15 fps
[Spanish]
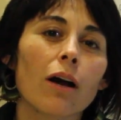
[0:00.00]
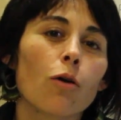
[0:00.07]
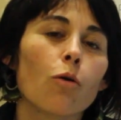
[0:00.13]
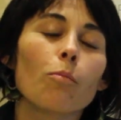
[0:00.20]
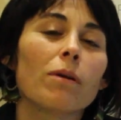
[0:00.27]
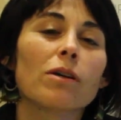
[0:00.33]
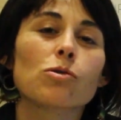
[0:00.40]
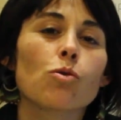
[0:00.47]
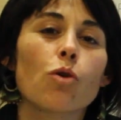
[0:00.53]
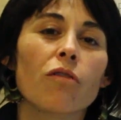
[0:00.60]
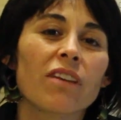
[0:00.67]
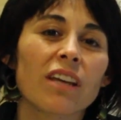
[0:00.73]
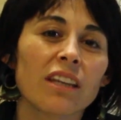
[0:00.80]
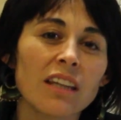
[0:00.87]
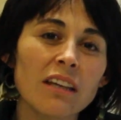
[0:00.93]
cumplan sus
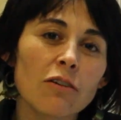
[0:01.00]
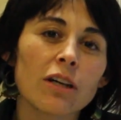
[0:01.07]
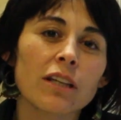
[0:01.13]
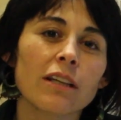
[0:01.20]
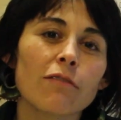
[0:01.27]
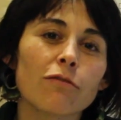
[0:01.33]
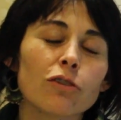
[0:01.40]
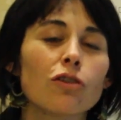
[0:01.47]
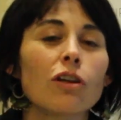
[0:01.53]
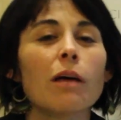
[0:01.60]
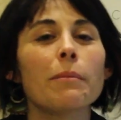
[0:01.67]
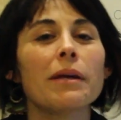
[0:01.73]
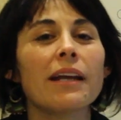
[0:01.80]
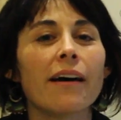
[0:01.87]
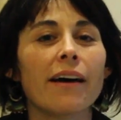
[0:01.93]
objetivos. En el fondo
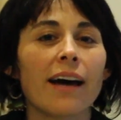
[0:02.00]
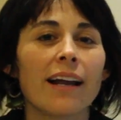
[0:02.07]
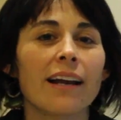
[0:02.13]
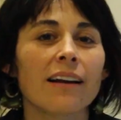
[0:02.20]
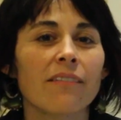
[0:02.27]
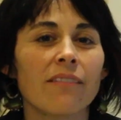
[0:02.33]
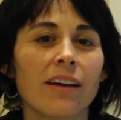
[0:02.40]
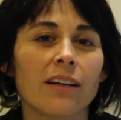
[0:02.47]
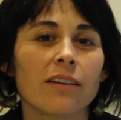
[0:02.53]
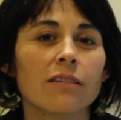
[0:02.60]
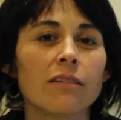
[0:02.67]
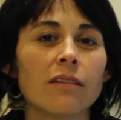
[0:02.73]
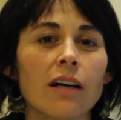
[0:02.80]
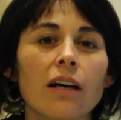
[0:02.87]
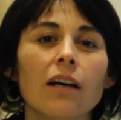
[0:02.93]
la mirada es al revés,
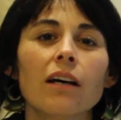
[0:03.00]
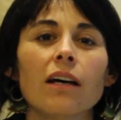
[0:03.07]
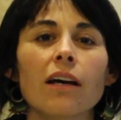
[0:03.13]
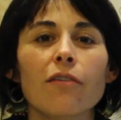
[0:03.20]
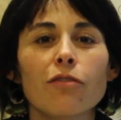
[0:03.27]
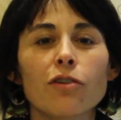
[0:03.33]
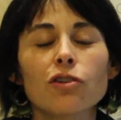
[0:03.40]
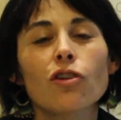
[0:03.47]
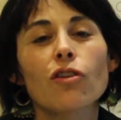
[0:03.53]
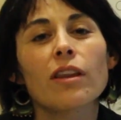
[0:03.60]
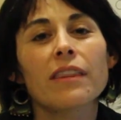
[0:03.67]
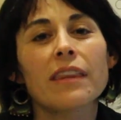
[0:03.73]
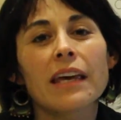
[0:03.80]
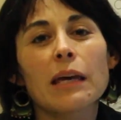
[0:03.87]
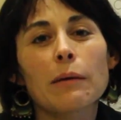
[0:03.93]
¿no? En el fondo,
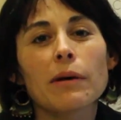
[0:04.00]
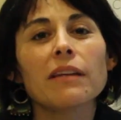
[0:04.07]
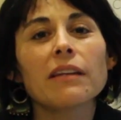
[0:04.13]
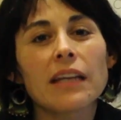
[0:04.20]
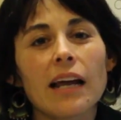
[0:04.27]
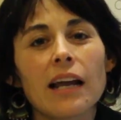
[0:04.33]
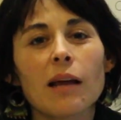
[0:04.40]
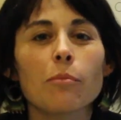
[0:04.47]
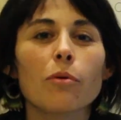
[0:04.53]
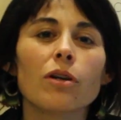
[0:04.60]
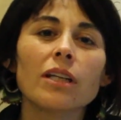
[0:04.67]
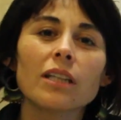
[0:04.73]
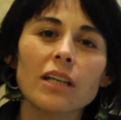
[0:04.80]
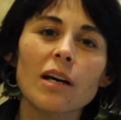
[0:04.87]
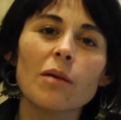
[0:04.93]
¿de qué manera la
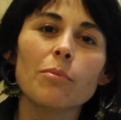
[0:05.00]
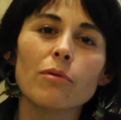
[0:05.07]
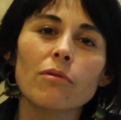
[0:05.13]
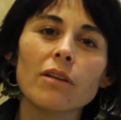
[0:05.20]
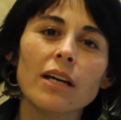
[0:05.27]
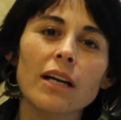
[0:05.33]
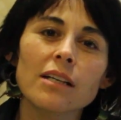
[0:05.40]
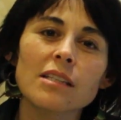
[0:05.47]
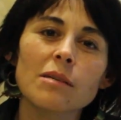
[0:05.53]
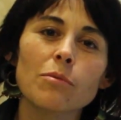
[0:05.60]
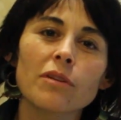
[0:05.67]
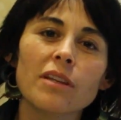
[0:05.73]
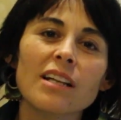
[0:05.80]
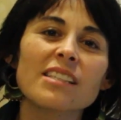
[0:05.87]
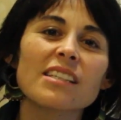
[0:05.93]
política pública se
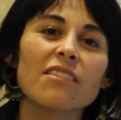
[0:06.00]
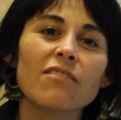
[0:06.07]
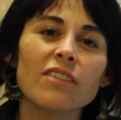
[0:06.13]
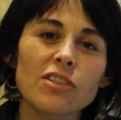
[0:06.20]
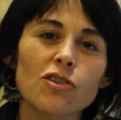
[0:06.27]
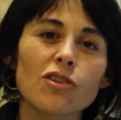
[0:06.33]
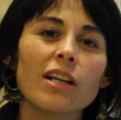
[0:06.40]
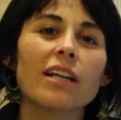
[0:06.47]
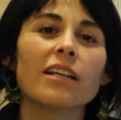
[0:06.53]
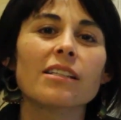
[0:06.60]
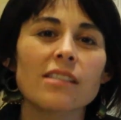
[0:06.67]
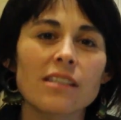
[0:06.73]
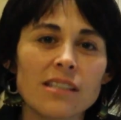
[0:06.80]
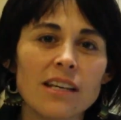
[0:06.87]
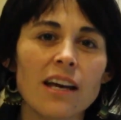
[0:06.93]
pone al servicio de las
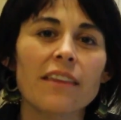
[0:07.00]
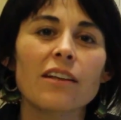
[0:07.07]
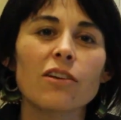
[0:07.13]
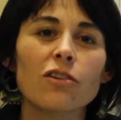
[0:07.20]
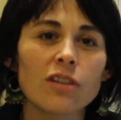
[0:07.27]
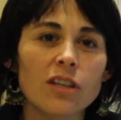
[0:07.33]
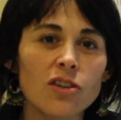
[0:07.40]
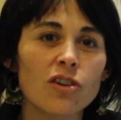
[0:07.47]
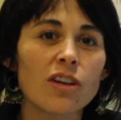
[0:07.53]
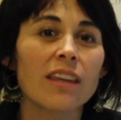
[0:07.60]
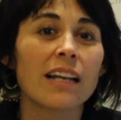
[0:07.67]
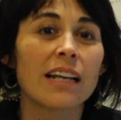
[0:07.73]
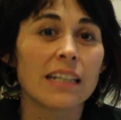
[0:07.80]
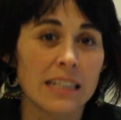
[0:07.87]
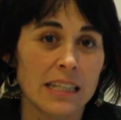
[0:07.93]
necesidades niños y
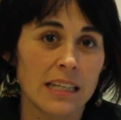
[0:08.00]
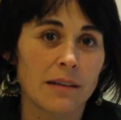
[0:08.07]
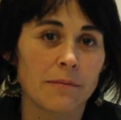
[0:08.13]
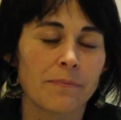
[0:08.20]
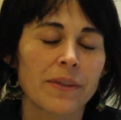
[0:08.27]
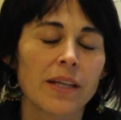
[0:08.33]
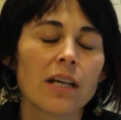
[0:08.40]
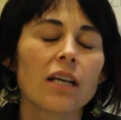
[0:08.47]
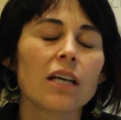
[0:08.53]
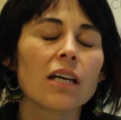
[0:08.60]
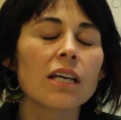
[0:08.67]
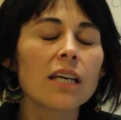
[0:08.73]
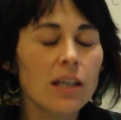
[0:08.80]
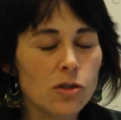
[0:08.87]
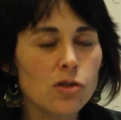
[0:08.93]
de las niñas?
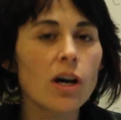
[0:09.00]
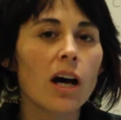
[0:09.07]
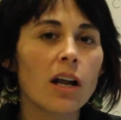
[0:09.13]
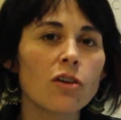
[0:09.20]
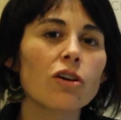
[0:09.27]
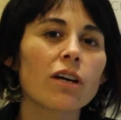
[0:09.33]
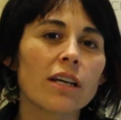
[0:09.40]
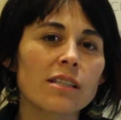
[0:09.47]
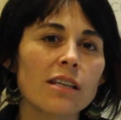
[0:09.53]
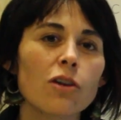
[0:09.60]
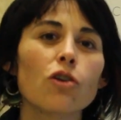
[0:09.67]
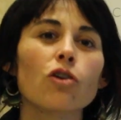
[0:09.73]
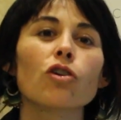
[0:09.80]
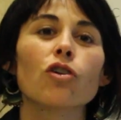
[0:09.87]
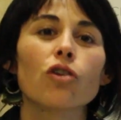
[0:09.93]
Y eso es algo que se
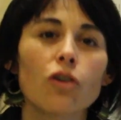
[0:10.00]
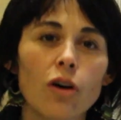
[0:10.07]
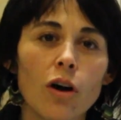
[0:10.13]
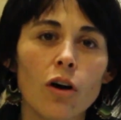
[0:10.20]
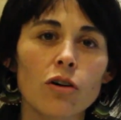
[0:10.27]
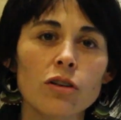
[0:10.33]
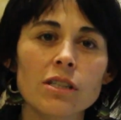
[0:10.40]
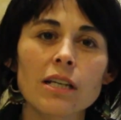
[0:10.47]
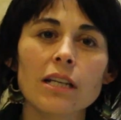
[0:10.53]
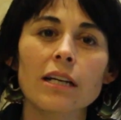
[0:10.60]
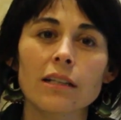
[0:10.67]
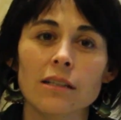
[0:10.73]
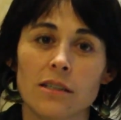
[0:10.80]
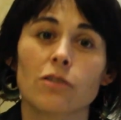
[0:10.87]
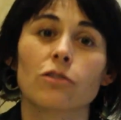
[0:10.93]
logró con
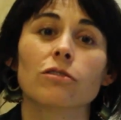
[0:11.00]
Chile Crece